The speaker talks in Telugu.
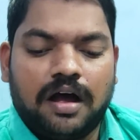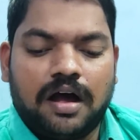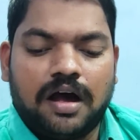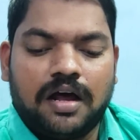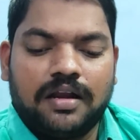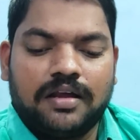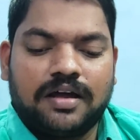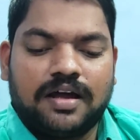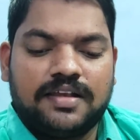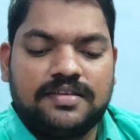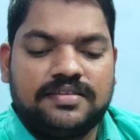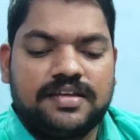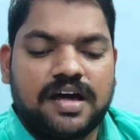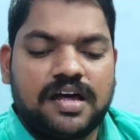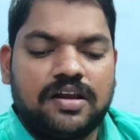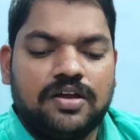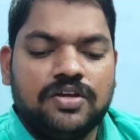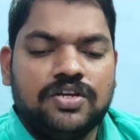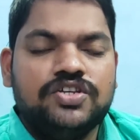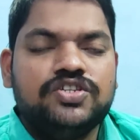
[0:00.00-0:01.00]
ఆల్
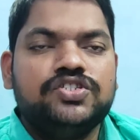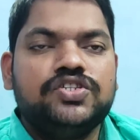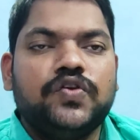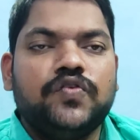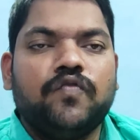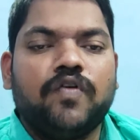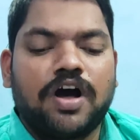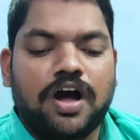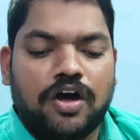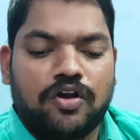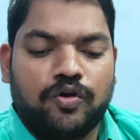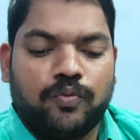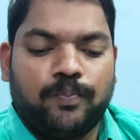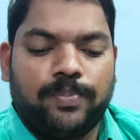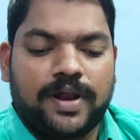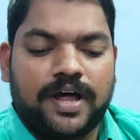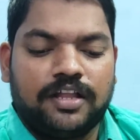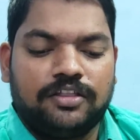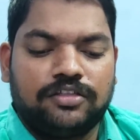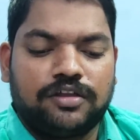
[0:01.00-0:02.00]
కసార్ శివారు
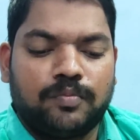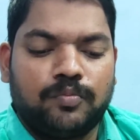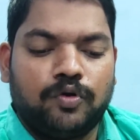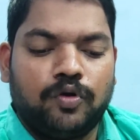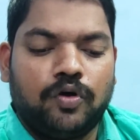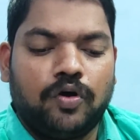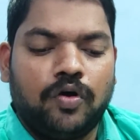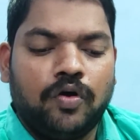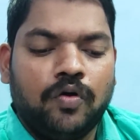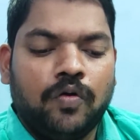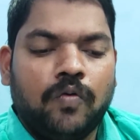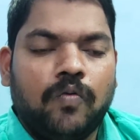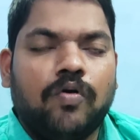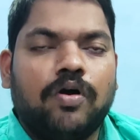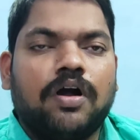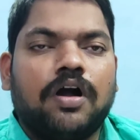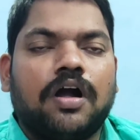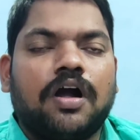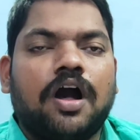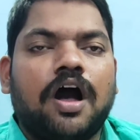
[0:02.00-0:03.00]
ప్రాంతంలో
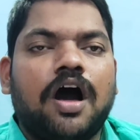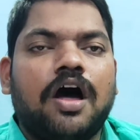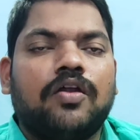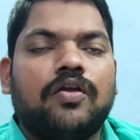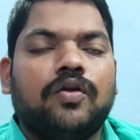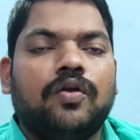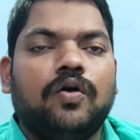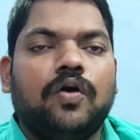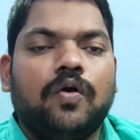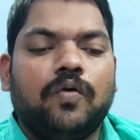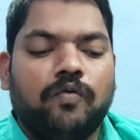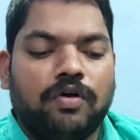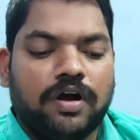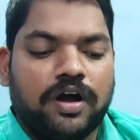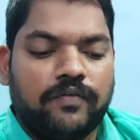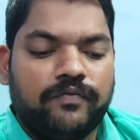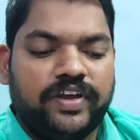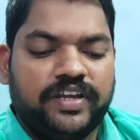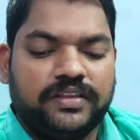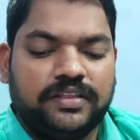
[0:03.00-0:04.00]
ఒక కారులో
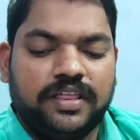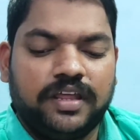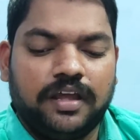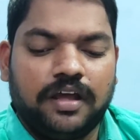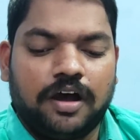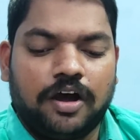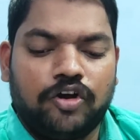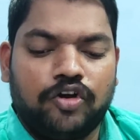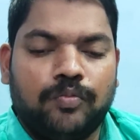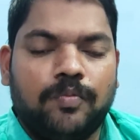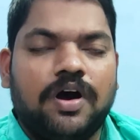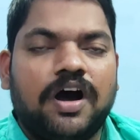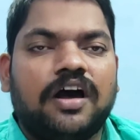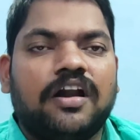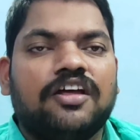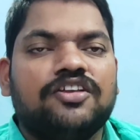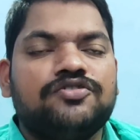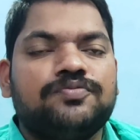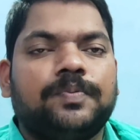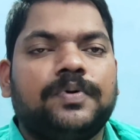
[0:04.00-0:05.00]
ఒక వ్యక్తి
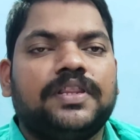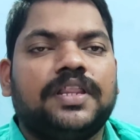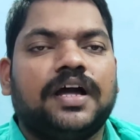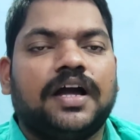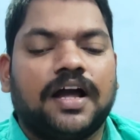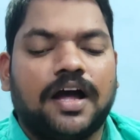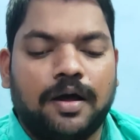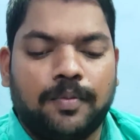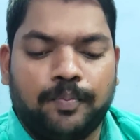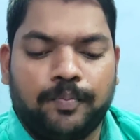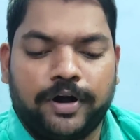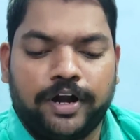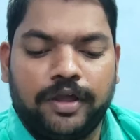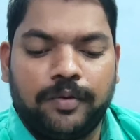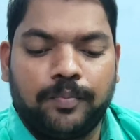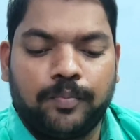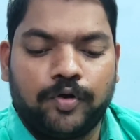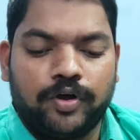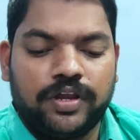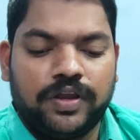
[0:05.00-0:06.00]
అనుమానాస్పదంగా
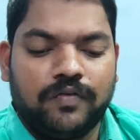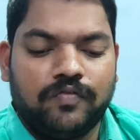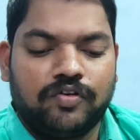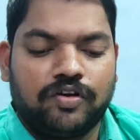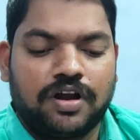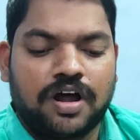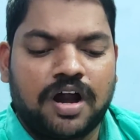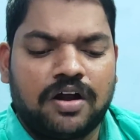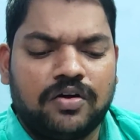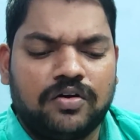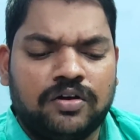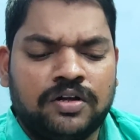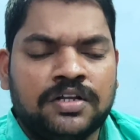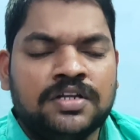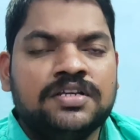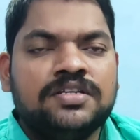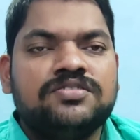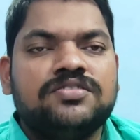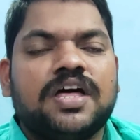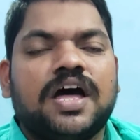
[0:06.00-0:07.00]
పడిపోయి ఉన్నాడు
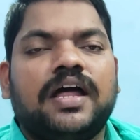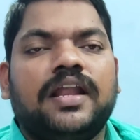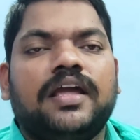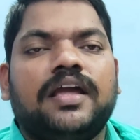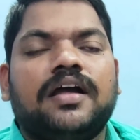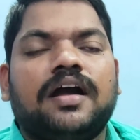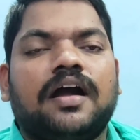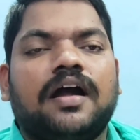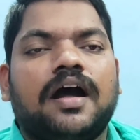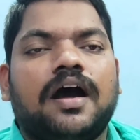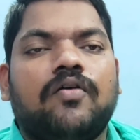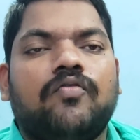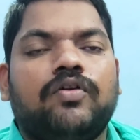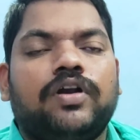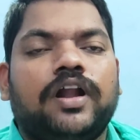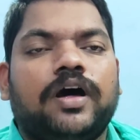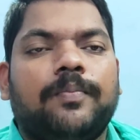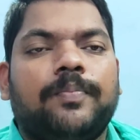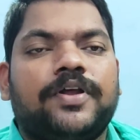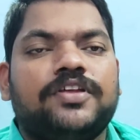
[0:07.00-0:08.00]
స్థానికంగా
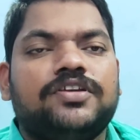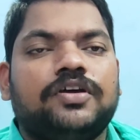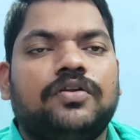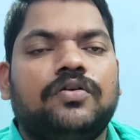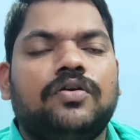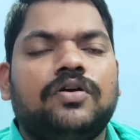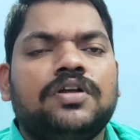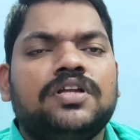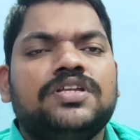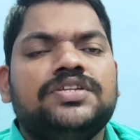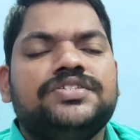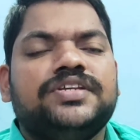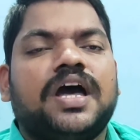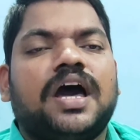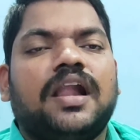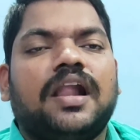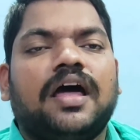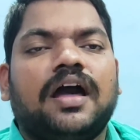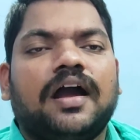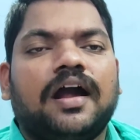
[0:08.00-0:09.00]
ఉన్న ప్రజలు
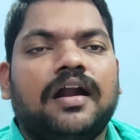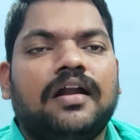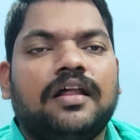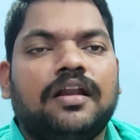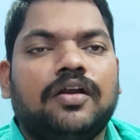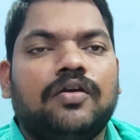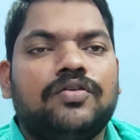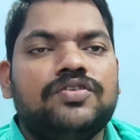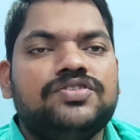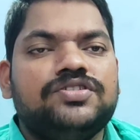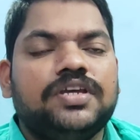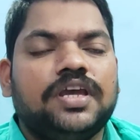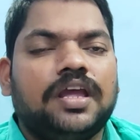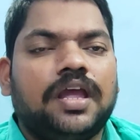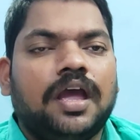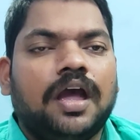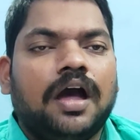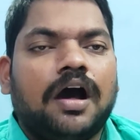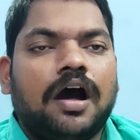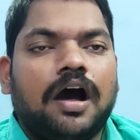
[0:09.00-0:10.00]
చాలా గంటల నుంచి
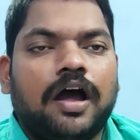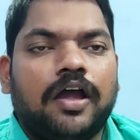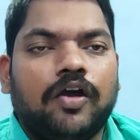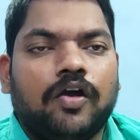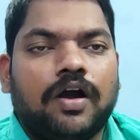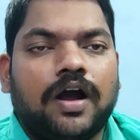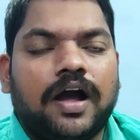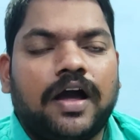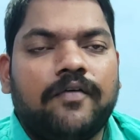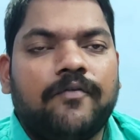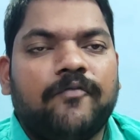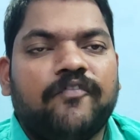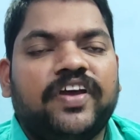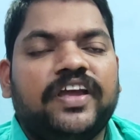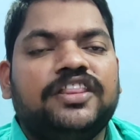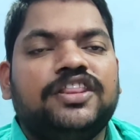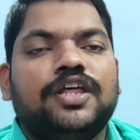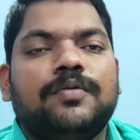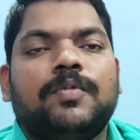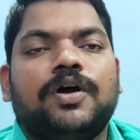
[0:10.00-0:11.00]
ఆ యొక్క
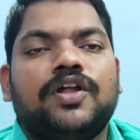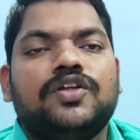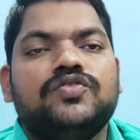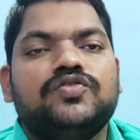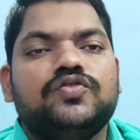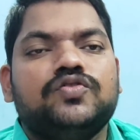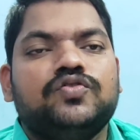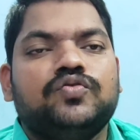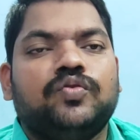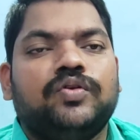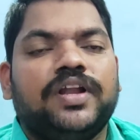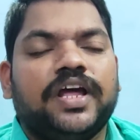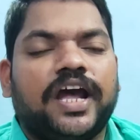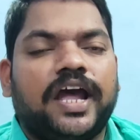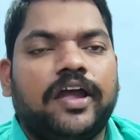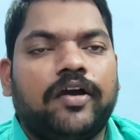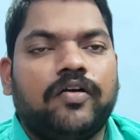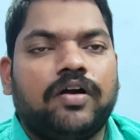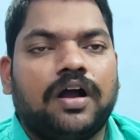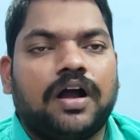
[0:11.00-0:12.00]
వ్యక్తి మనం చూసుకుంటే
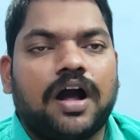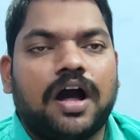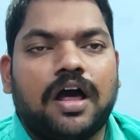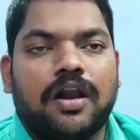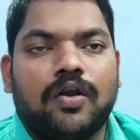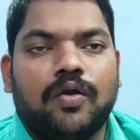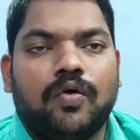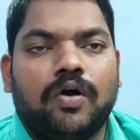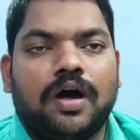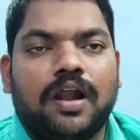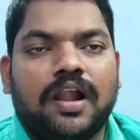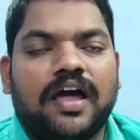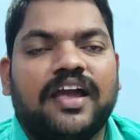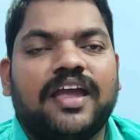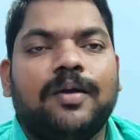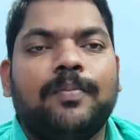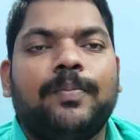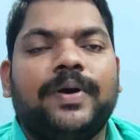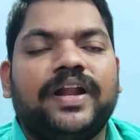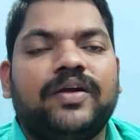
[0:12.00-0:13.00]
ఆ యొక్క కారులో
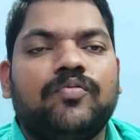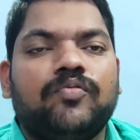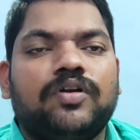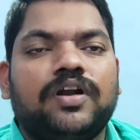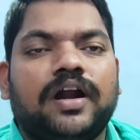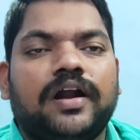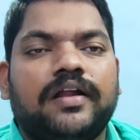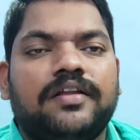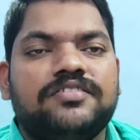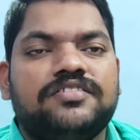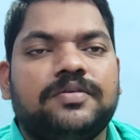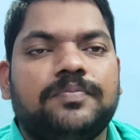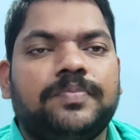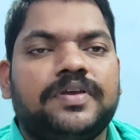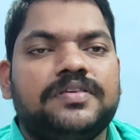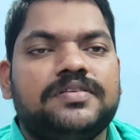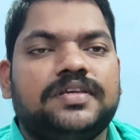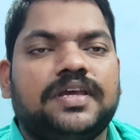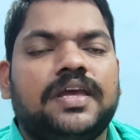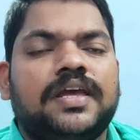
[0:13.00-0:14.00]
అలాగే పడి ఉన్నాడని
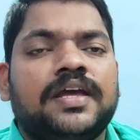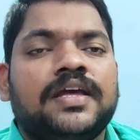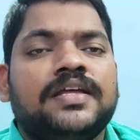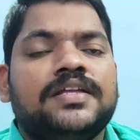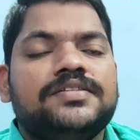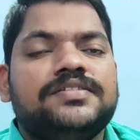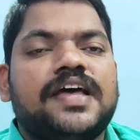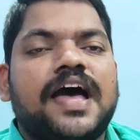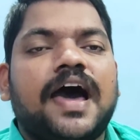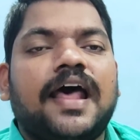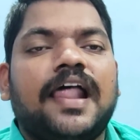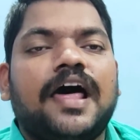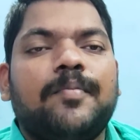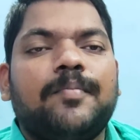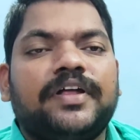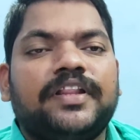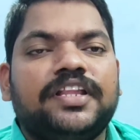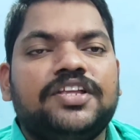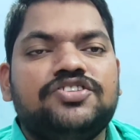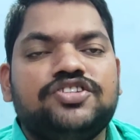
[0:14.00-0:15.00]
చెప్పేసి చాలా
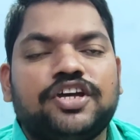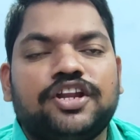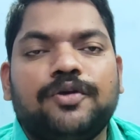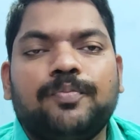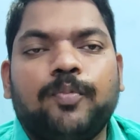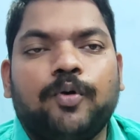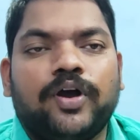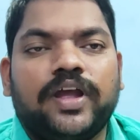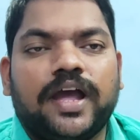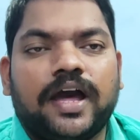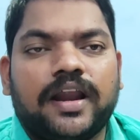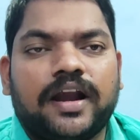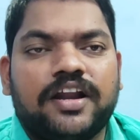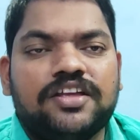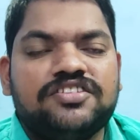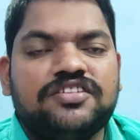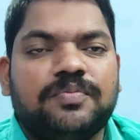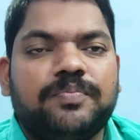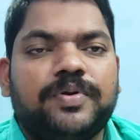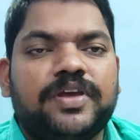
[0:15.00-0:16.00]
మంది
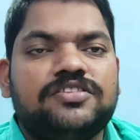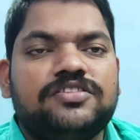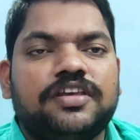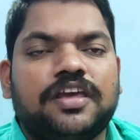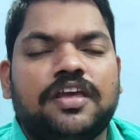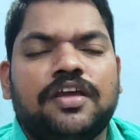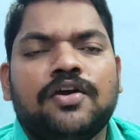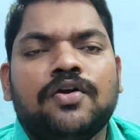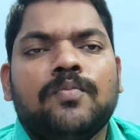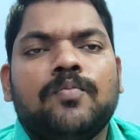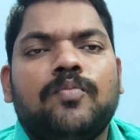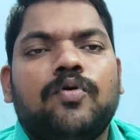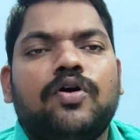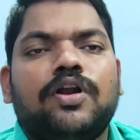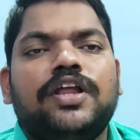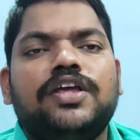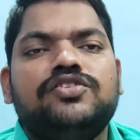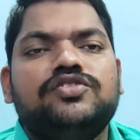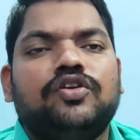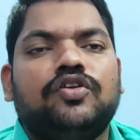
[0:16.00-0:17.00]
చనిపోయారని చెప్పేసి
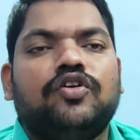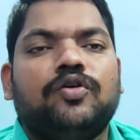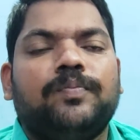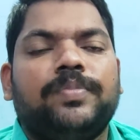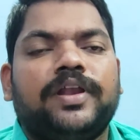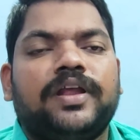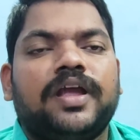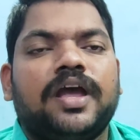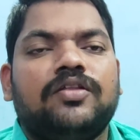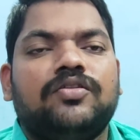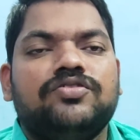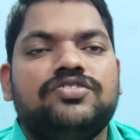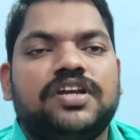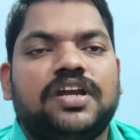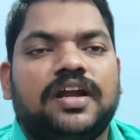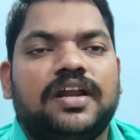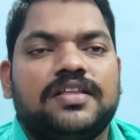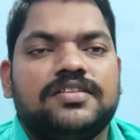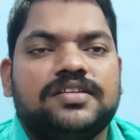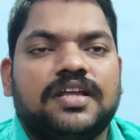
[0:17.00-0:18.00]
పోలీసులకు ఫిర్యాదు
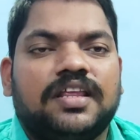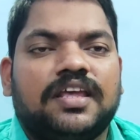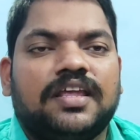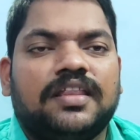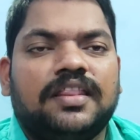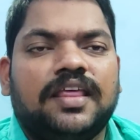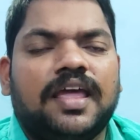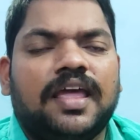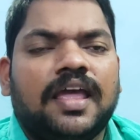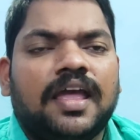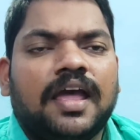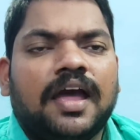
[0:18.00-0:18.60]
చేయడం జరిగింది